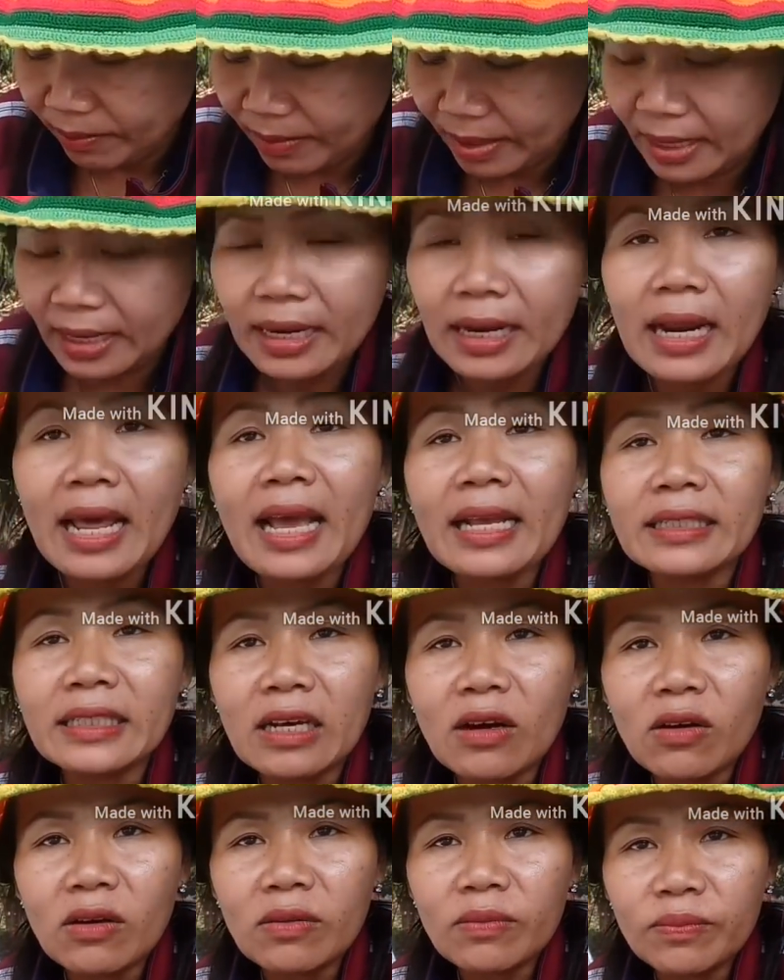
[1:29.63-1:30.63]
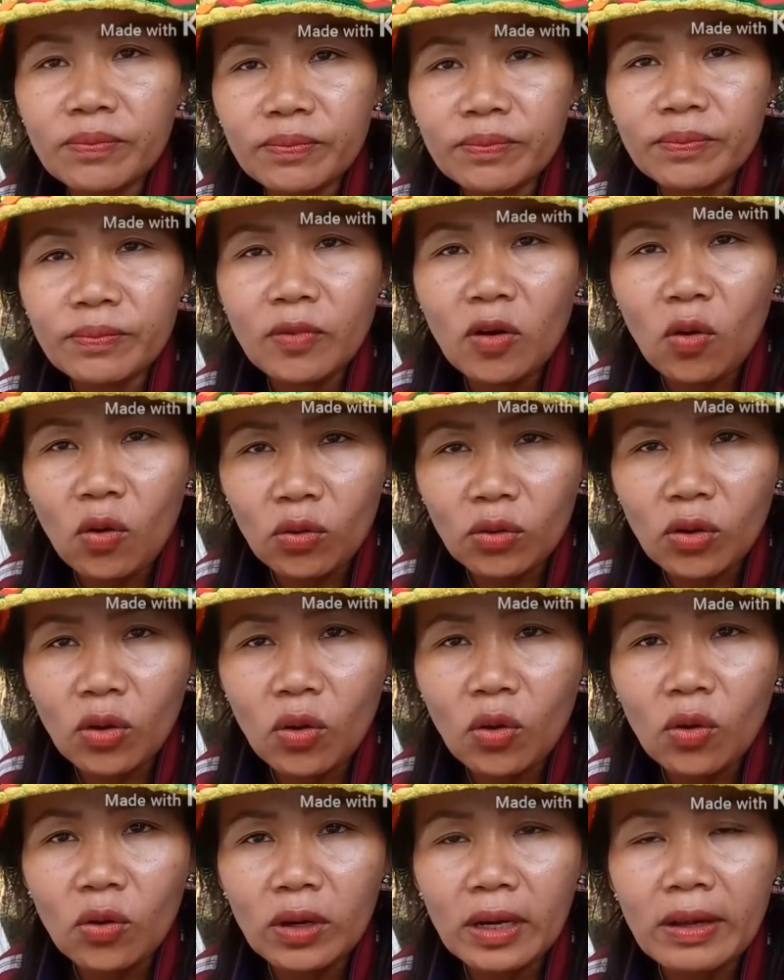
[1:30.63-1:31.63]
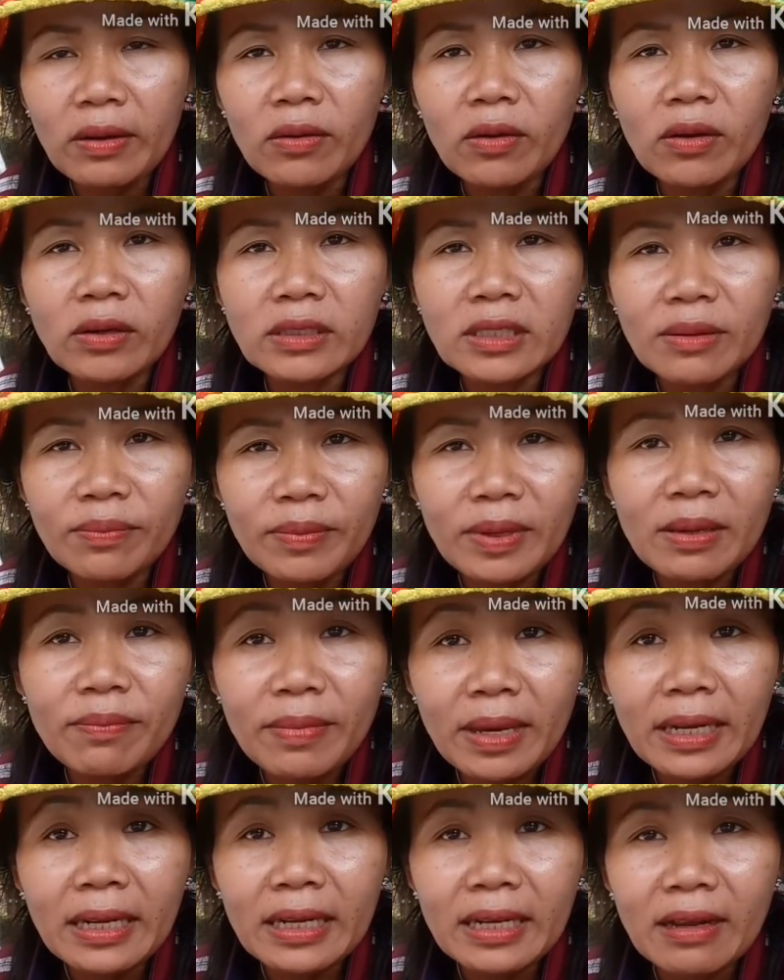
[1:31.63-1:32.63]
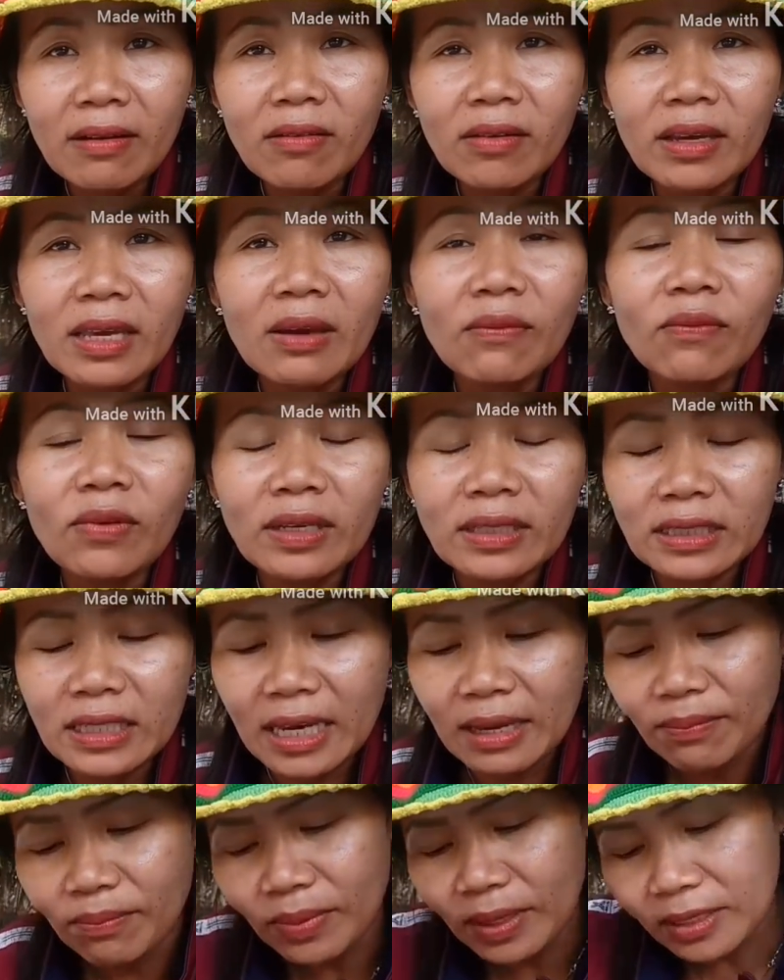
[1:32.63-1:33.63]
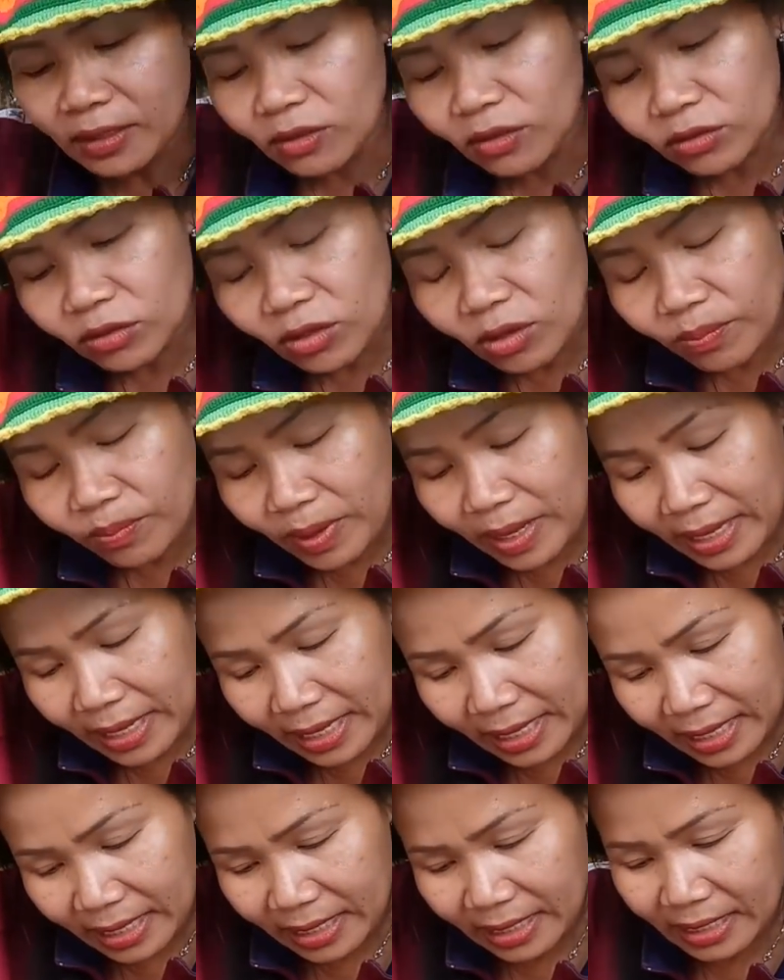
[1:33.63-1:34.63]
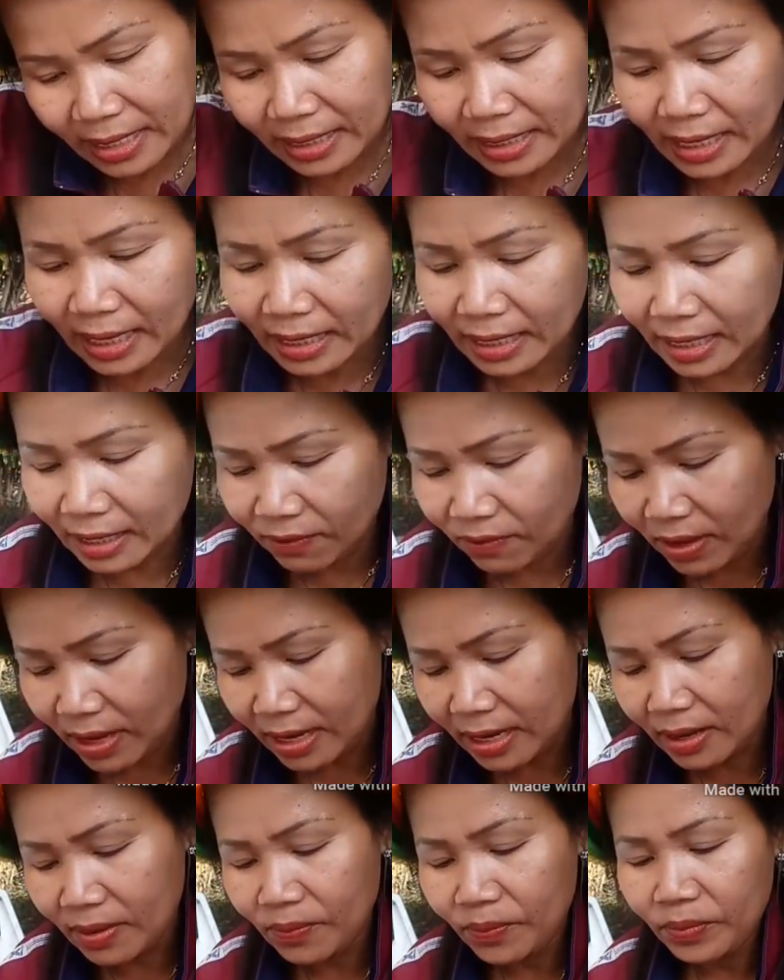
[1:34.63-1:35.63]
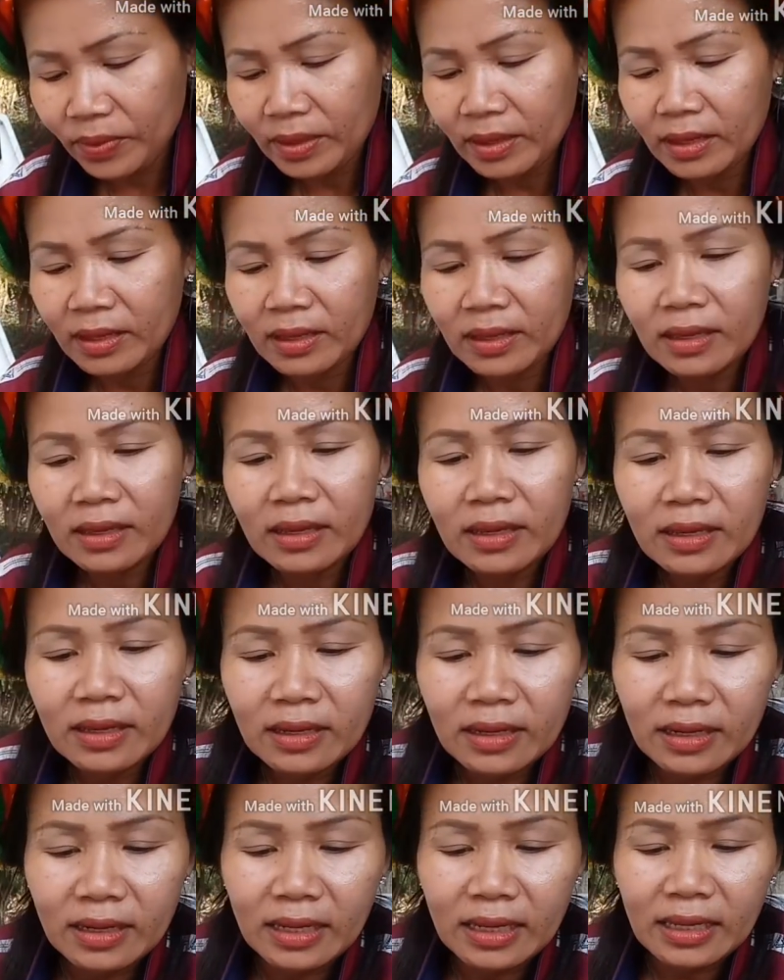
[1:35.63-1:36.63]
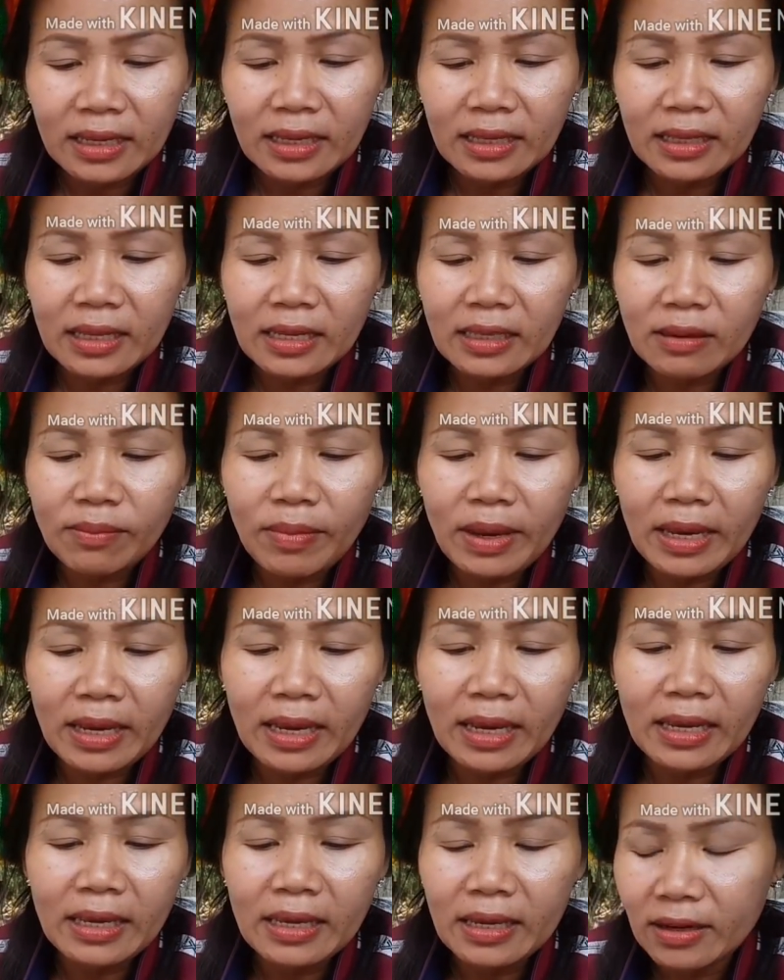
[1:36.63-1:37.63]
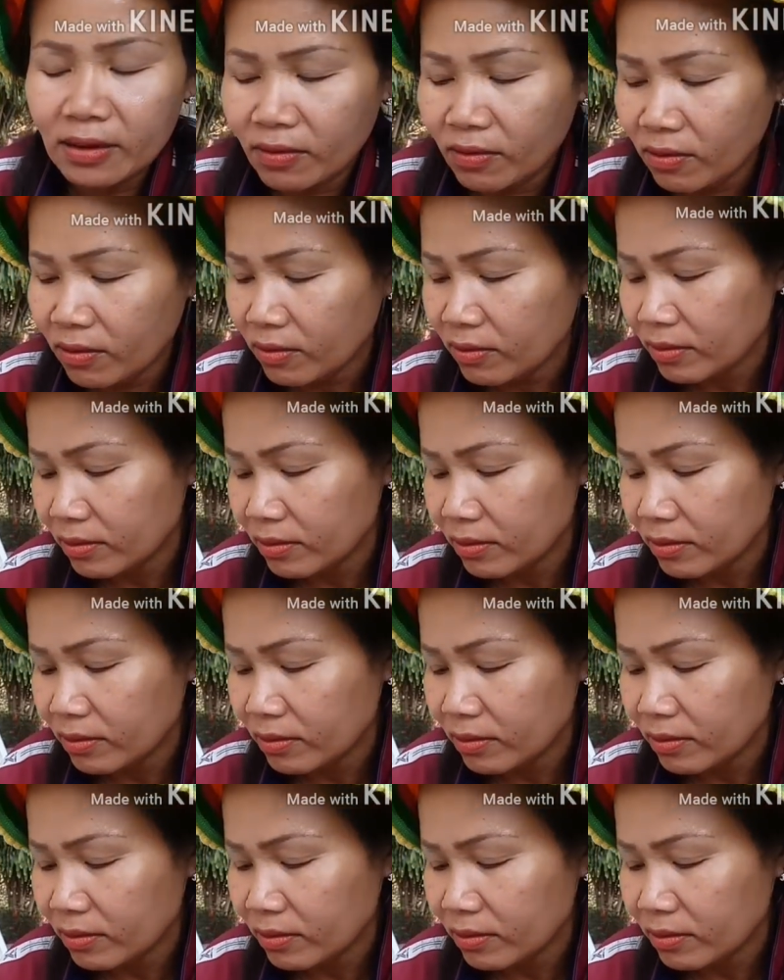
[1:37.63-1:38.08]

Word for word: มันน่าจะออกดอกแล้วก็จะมีเม็ดเนาะ เก็บไว้ใช้ปีต่อต่อไปเดี๋ยวตาคิดว่านะ นี่เดี๋ยวตาจะแบ่งให้เนาะ